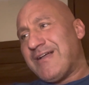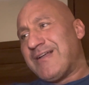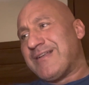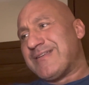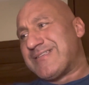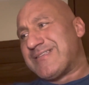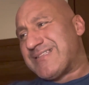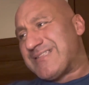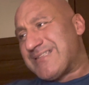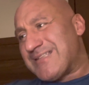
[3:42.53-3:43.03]

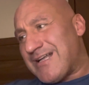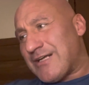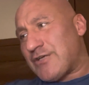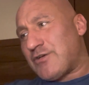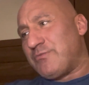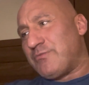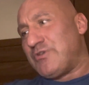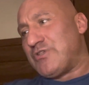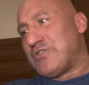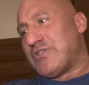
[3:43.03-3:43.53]

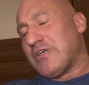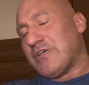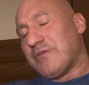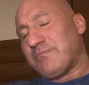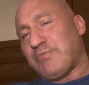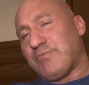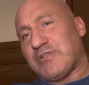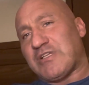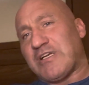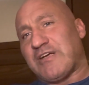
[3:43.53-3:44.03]
znakomicie
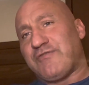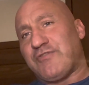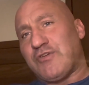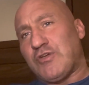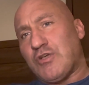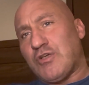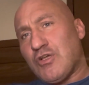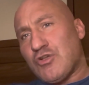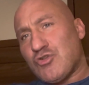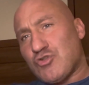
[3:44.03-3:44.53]

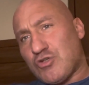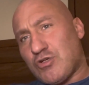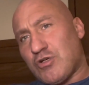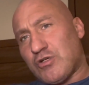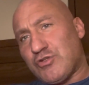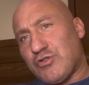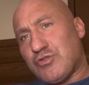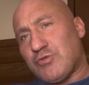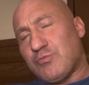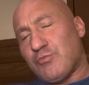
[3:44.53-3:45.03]
potrafi
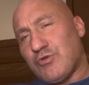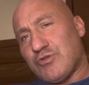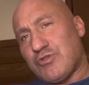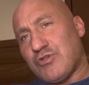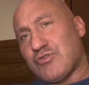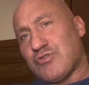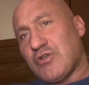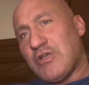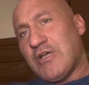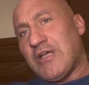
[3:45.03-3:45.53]
szkolić
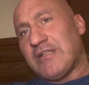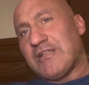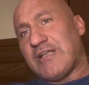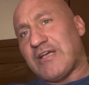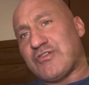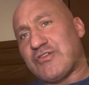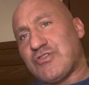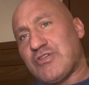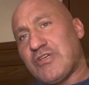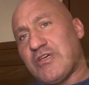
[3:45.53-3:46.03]
młodzież.
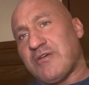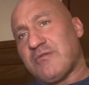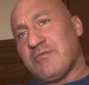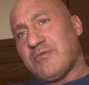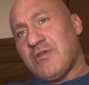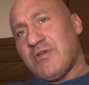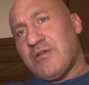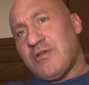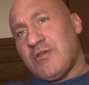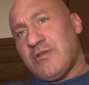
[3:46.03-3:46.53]
Także
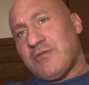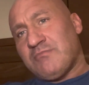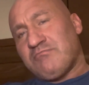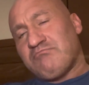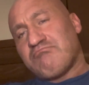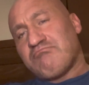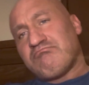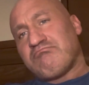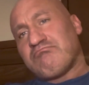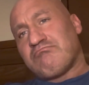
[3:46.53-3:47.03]

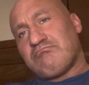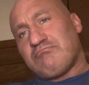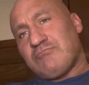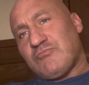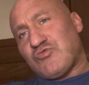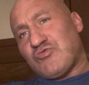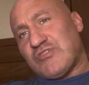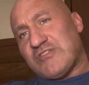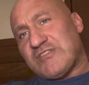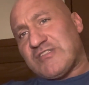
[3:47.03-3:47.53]

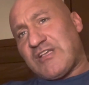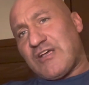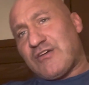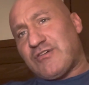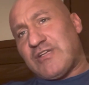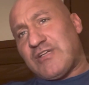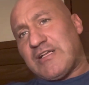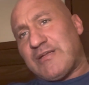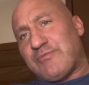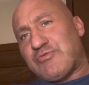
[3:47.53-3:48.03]
wszystkiego
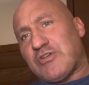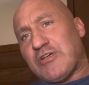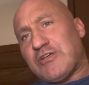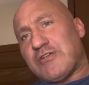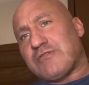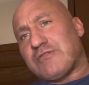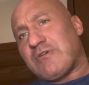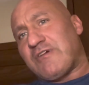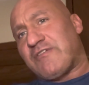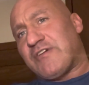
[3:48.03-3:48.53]
najlepszego
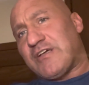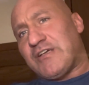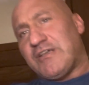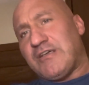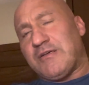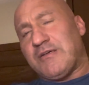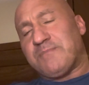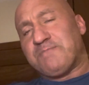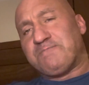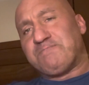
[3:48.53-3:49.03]
Sławek
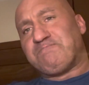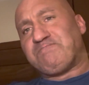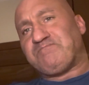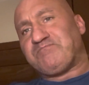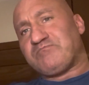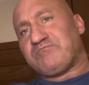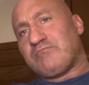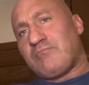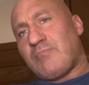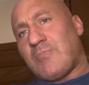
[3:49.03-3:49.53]
i
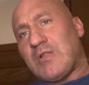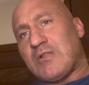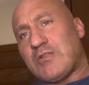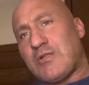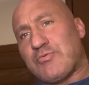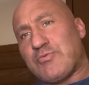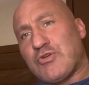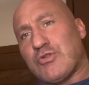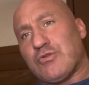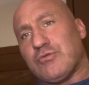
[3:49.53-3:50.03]
do
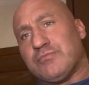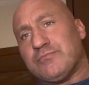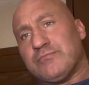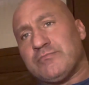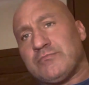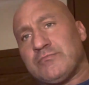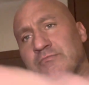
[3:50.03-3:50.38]
przodu.